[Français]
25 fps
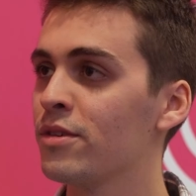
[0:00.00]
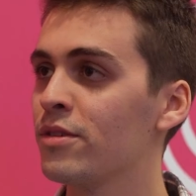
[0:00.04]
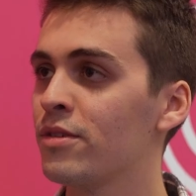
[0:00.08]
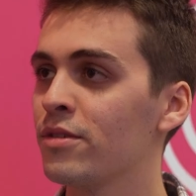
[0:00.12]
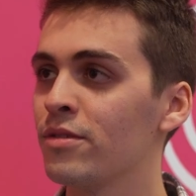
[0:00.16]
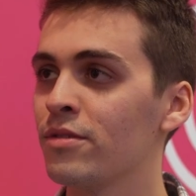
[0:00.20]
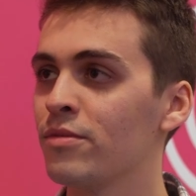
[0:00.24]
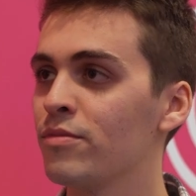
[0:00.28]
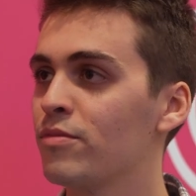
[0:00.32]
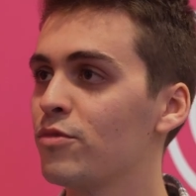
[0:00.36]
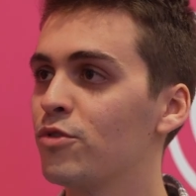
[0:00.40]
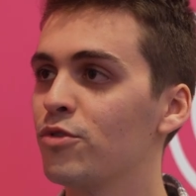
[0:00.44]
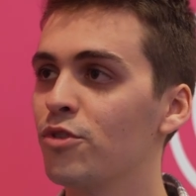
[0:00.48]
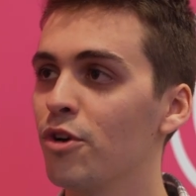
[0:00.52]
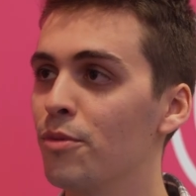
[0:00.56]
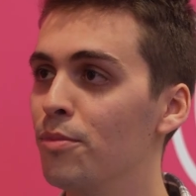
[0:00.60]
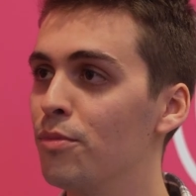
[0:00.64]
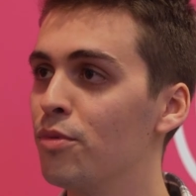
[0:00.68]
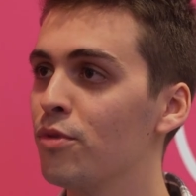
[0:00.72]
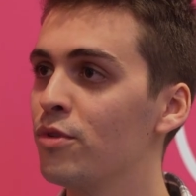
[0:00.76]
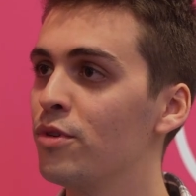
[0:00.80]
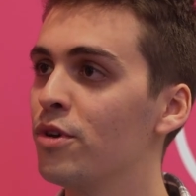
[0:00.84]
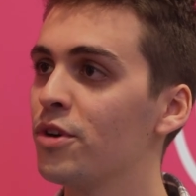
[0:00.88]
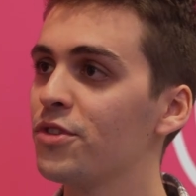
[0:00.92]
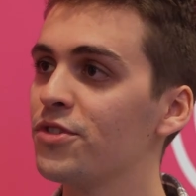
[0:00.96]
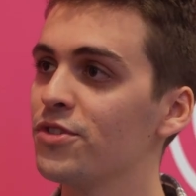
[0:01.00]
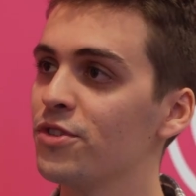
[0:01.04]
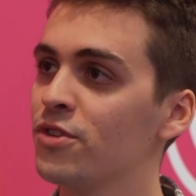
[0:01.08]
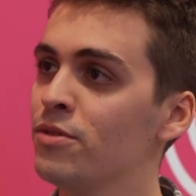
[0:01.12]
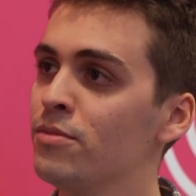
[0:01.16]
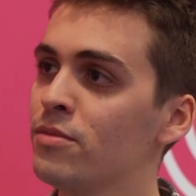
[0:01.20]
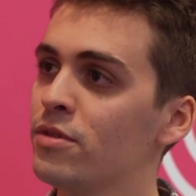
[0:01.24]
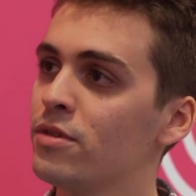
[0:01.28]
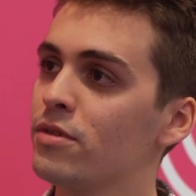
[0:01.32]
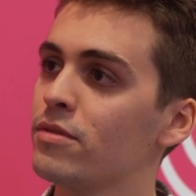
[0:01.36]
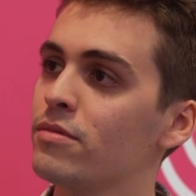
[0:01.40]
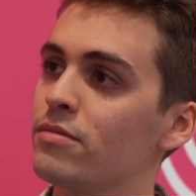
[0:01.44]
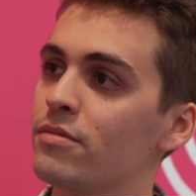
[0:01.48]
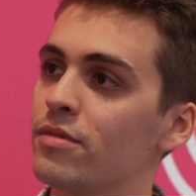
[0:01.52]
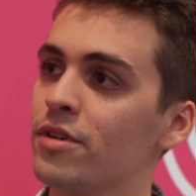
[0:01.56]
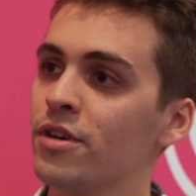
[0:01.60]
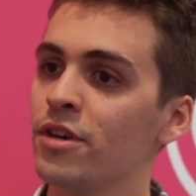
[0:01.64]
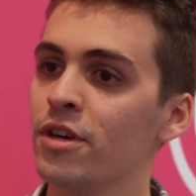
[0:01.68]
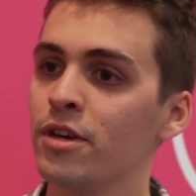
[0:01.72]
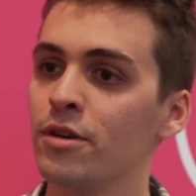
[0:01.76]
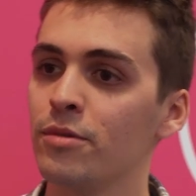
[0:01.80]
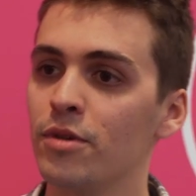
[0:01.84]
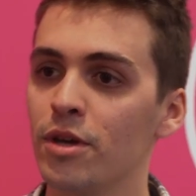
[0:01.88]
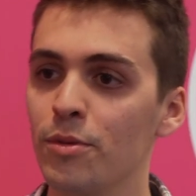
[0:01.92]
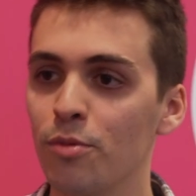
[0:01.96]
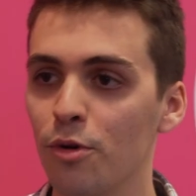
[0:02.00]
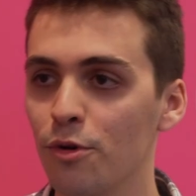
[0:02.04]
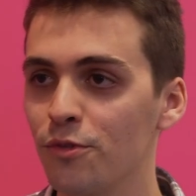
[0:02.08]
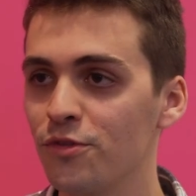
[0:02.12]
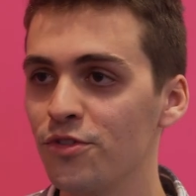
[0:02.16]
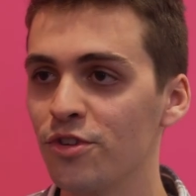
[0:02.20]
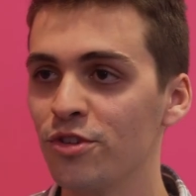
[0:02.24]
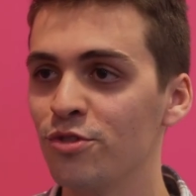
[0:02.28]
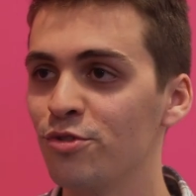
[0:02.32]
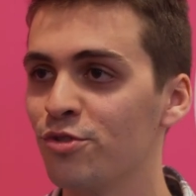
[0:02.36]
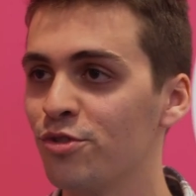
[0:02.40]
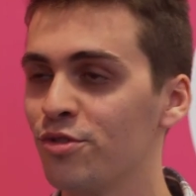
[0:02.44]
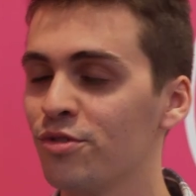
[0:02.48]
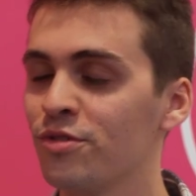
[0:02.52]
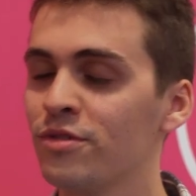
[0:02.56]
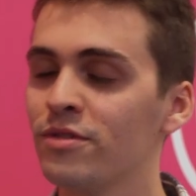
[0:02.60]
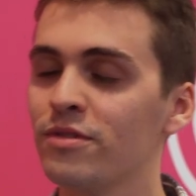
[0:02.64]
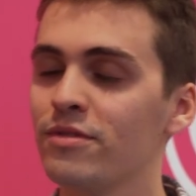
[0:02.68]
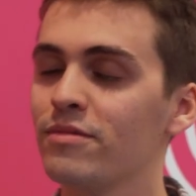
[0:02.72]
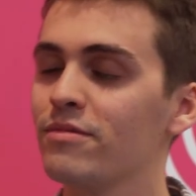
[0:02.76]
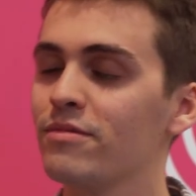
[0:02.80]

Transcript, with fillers: euh, comme bon leur semble et profiter du jeu.